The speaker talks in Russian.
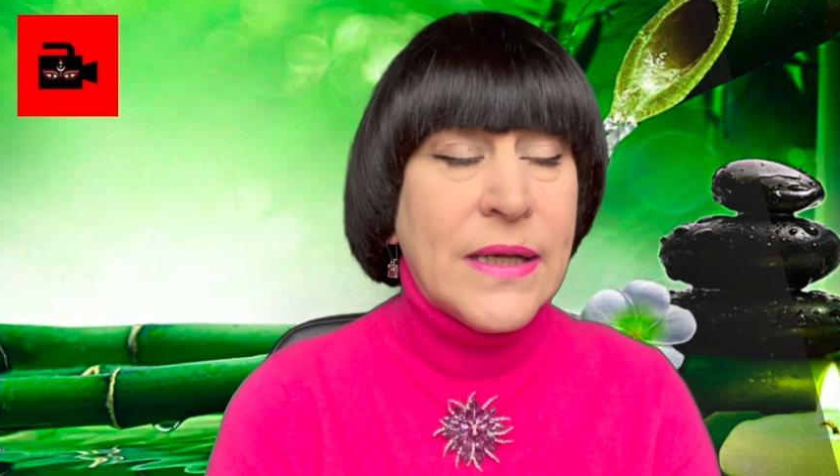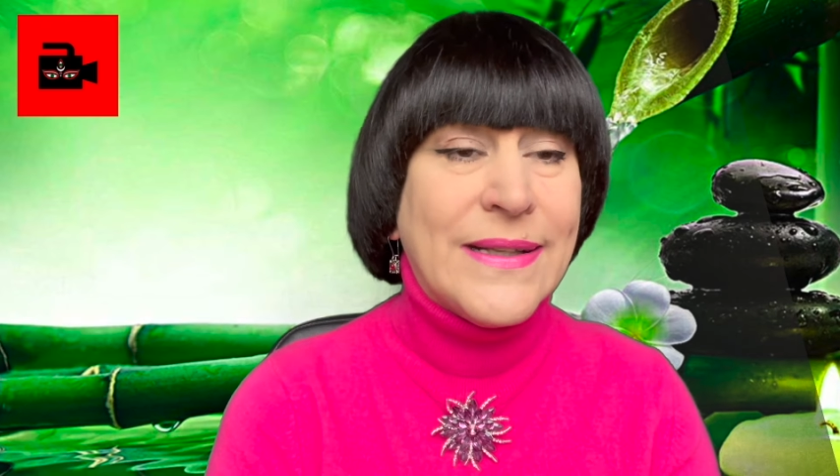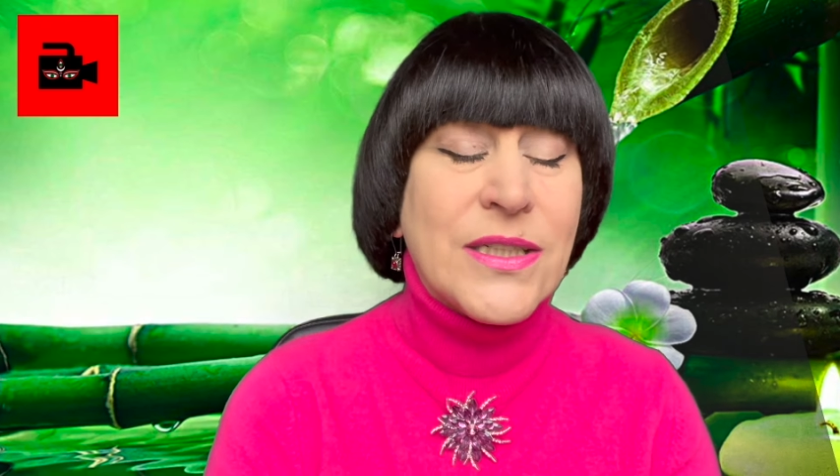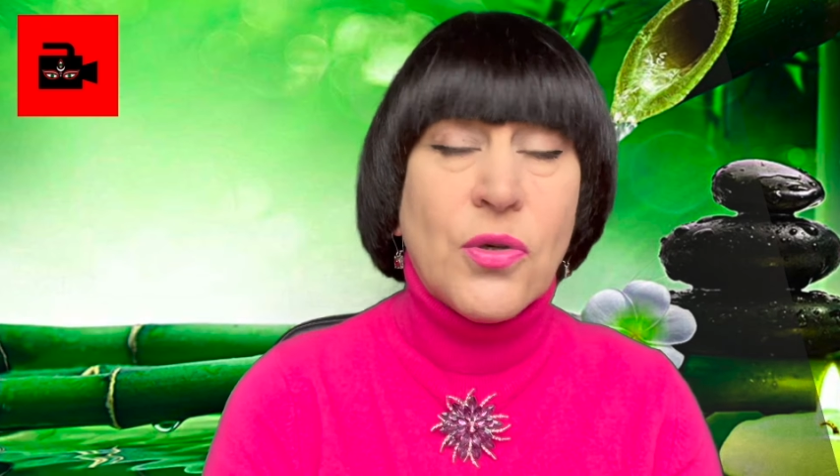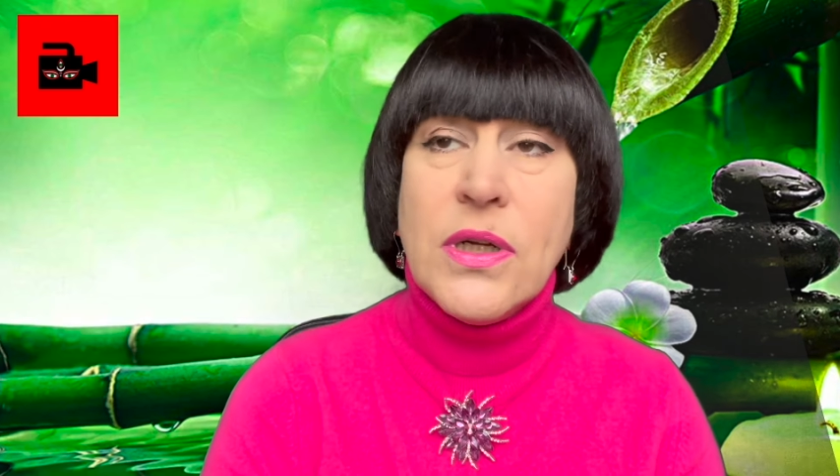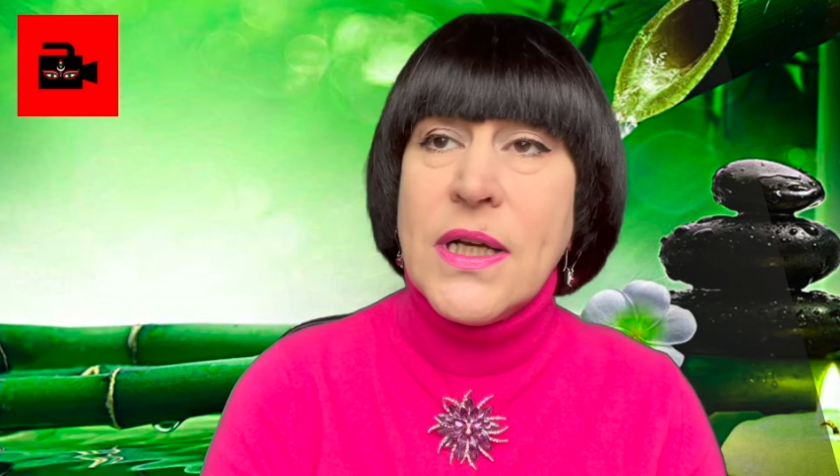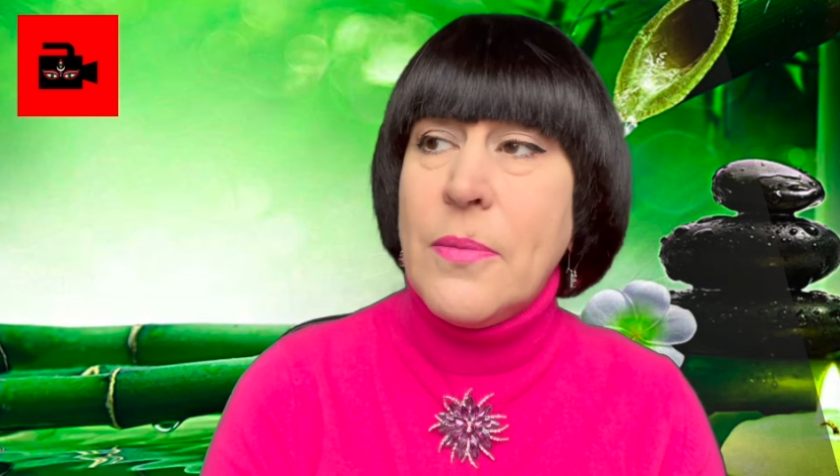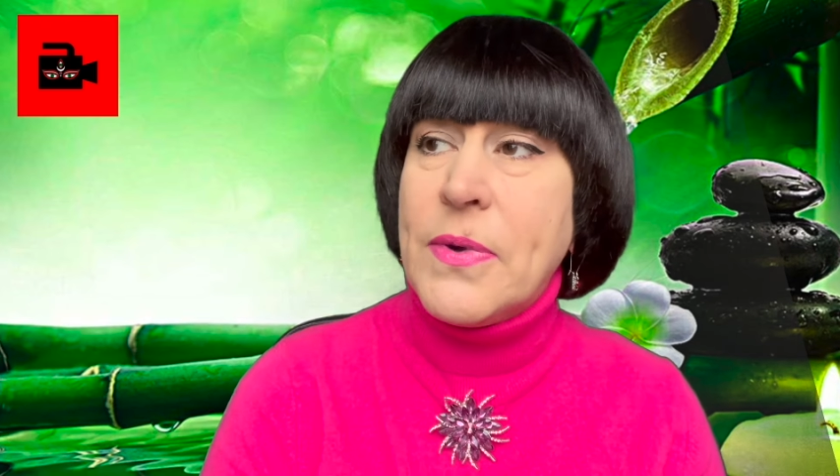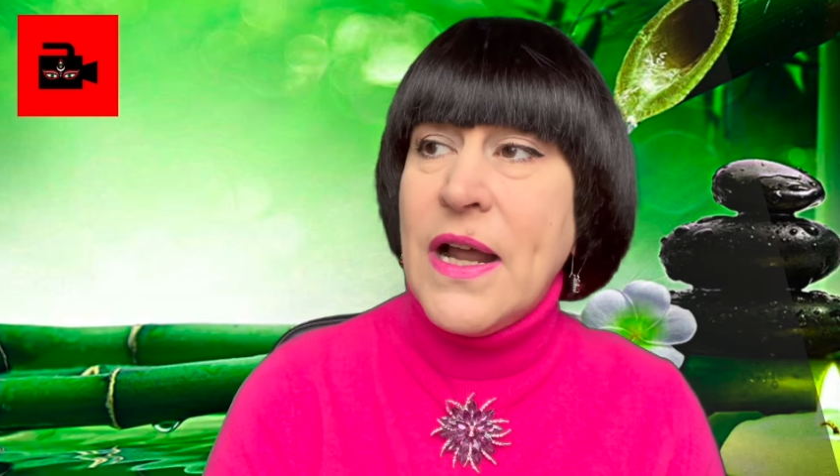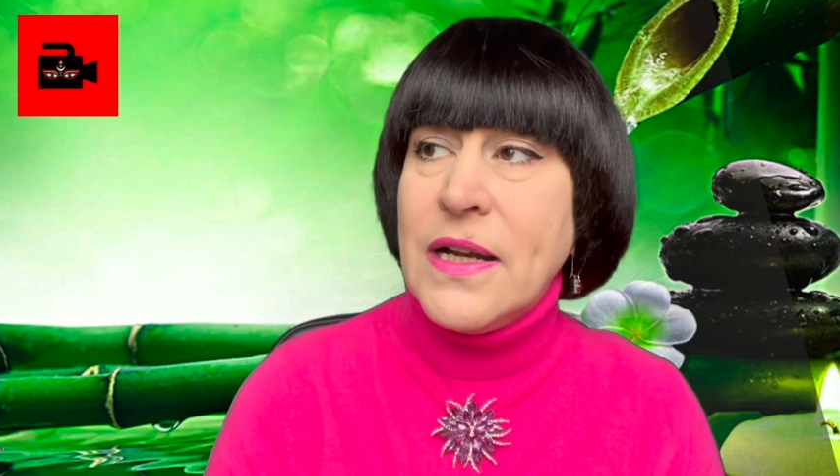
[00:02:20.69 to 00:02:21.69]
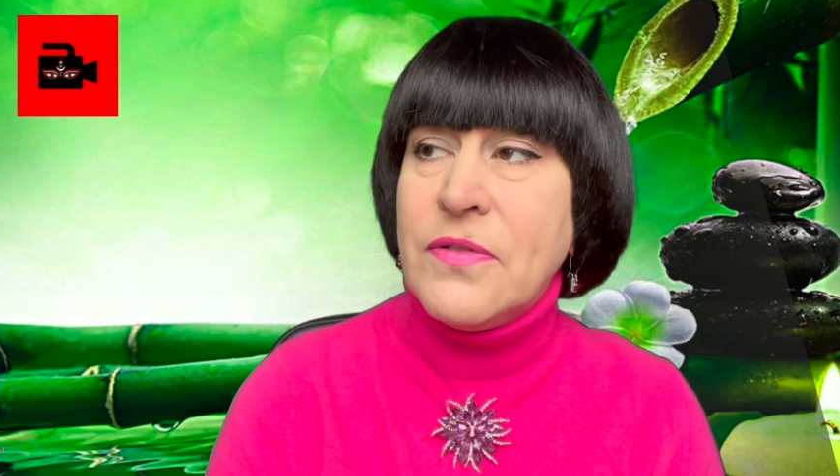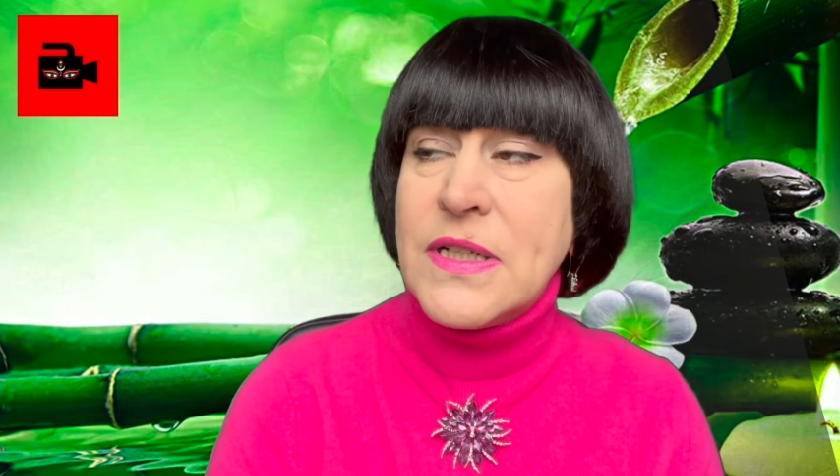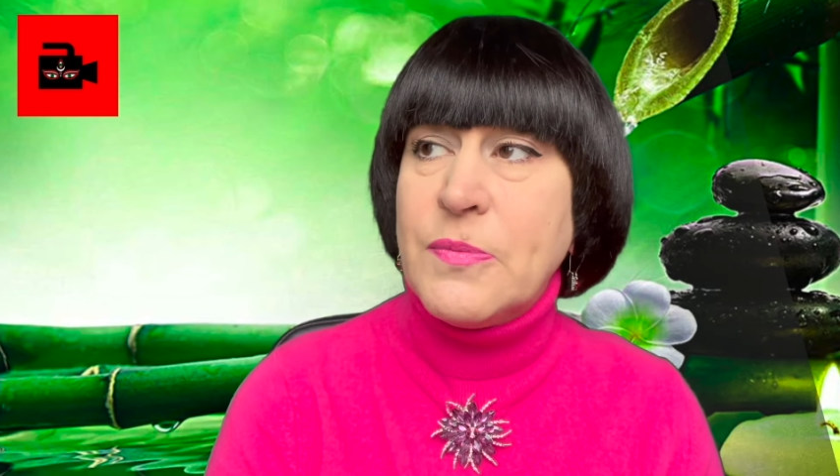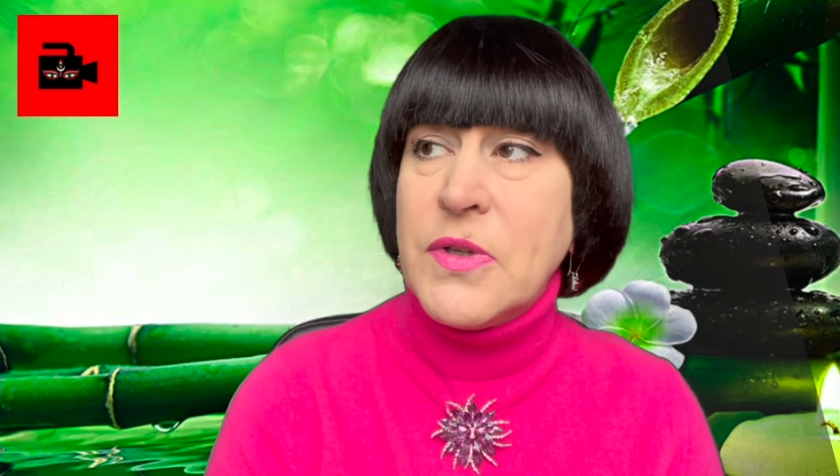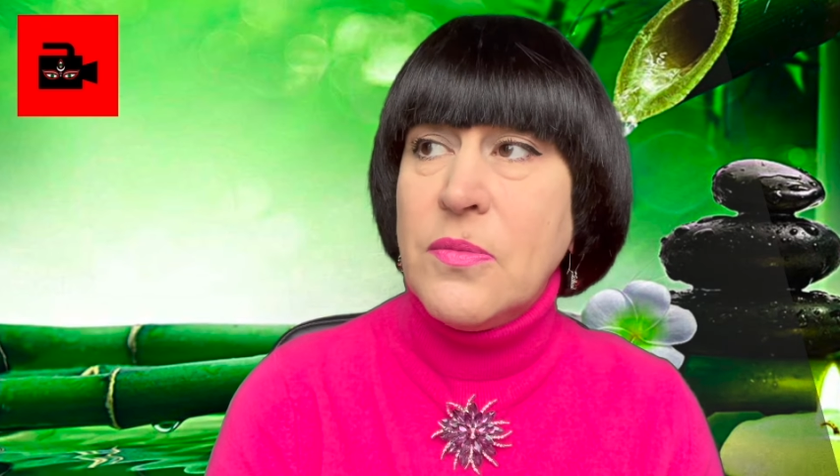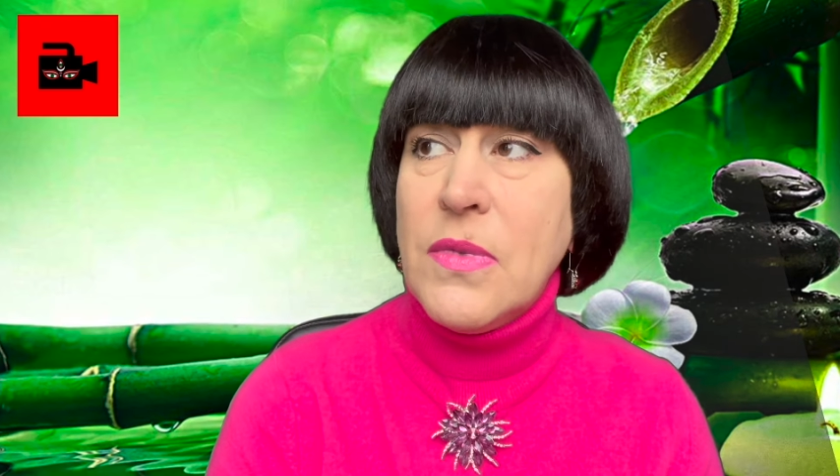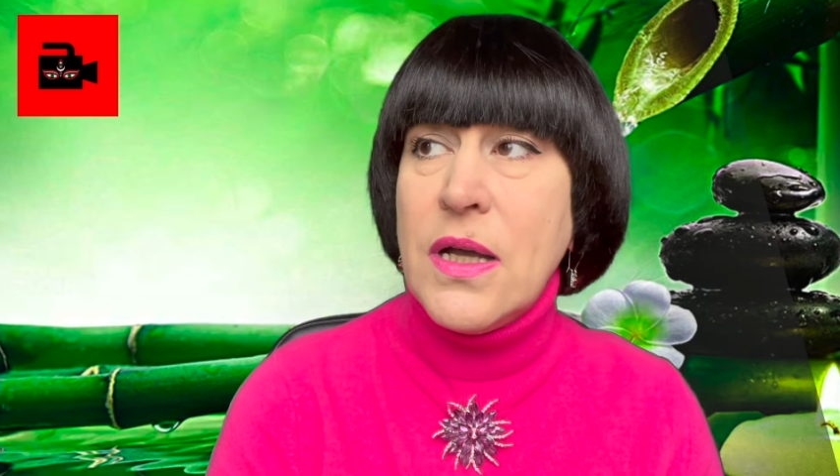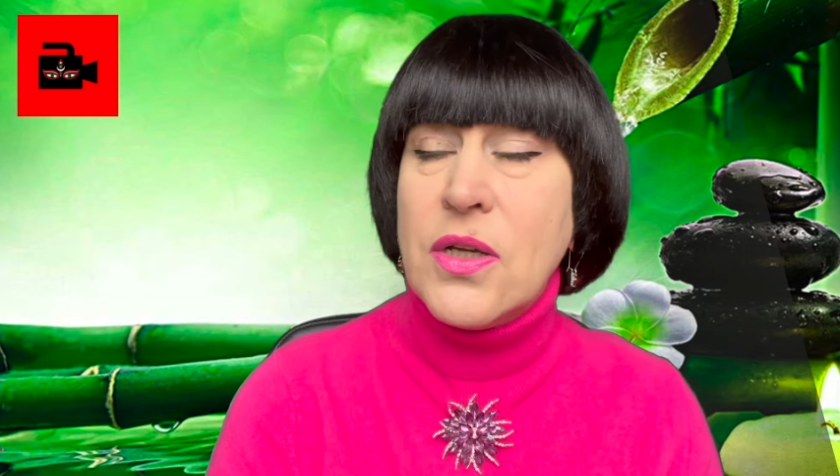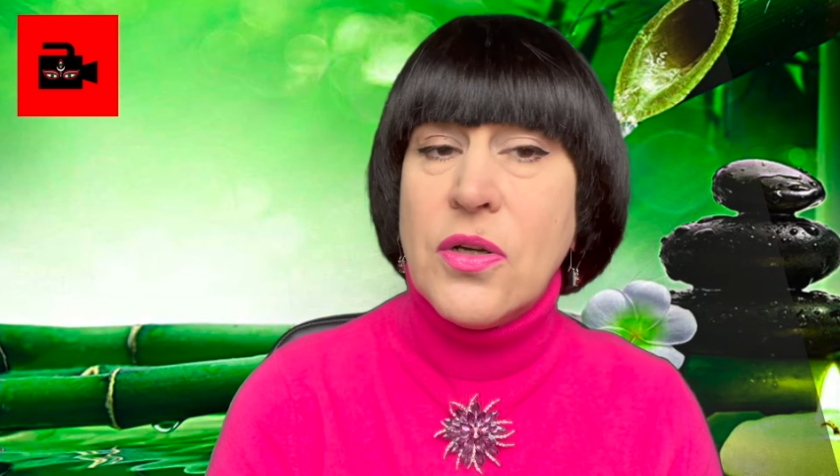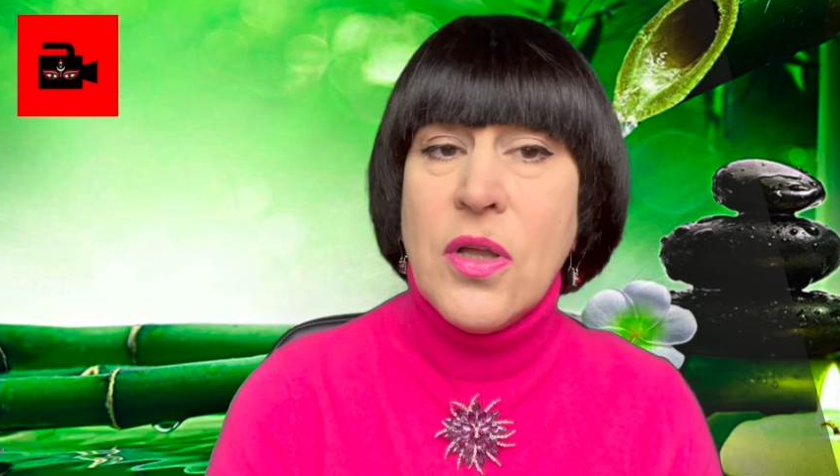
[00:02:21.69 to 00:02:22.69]
И насколько я правильно вас
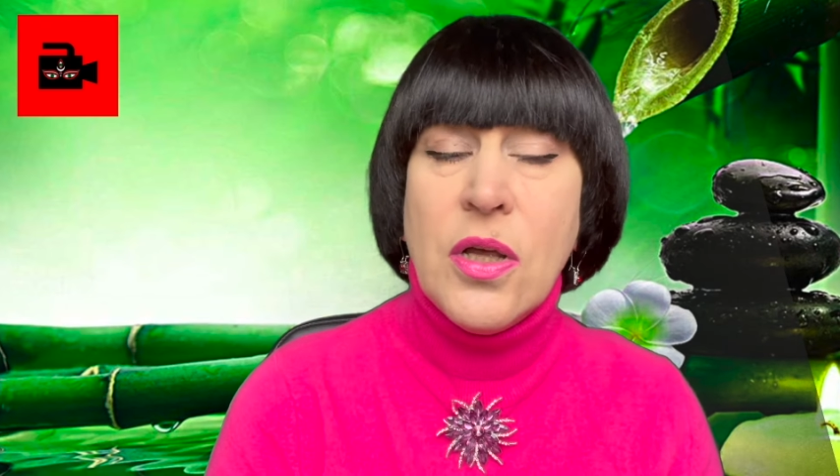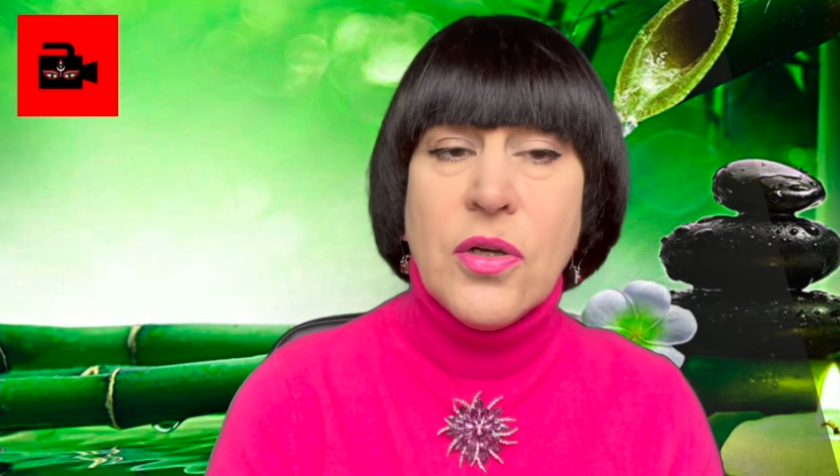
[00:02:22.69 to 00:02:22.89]
понимаю,